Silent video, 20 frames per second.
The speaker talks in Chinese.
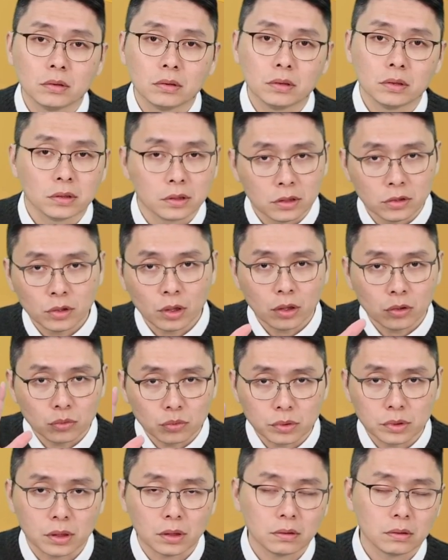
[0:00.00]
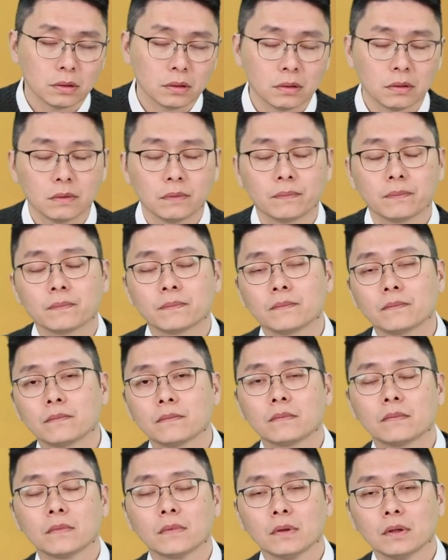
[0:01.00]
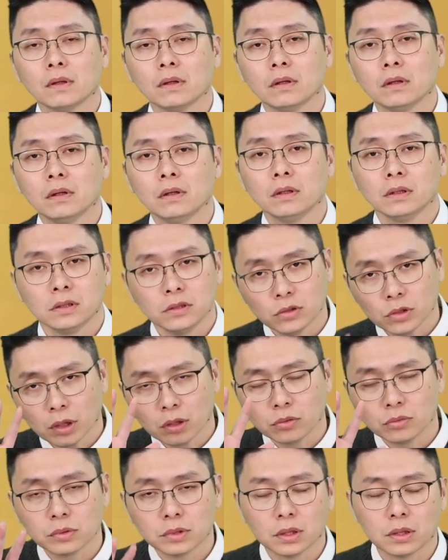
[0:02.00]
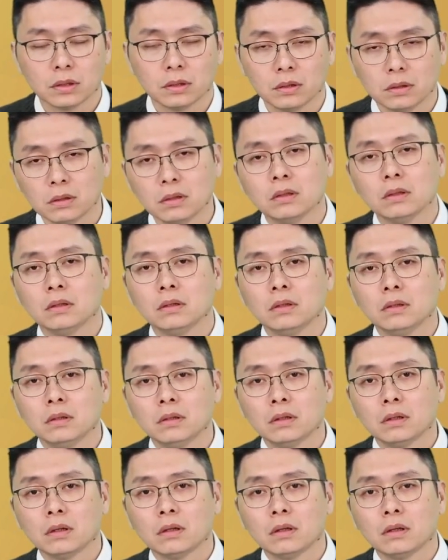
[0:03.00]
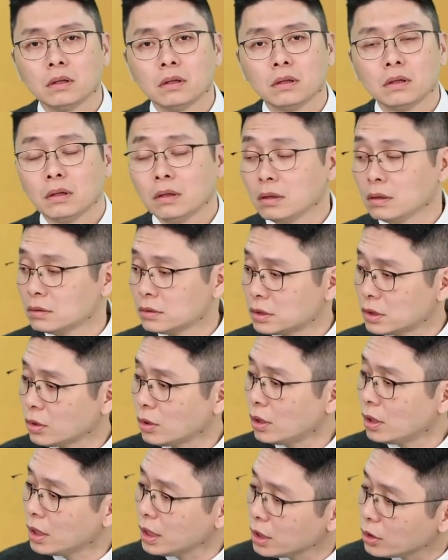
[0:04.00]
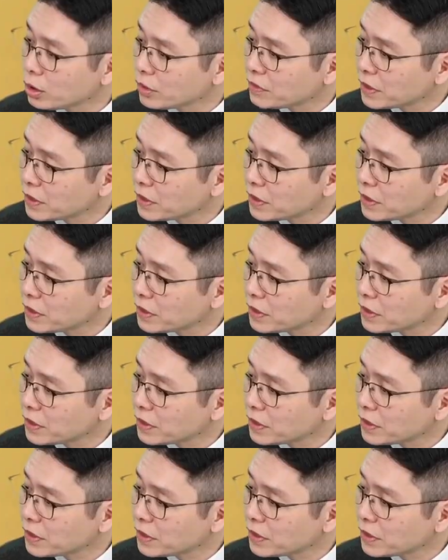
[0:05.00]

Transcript: 已经赚了五成，已经赚了五成。结果二月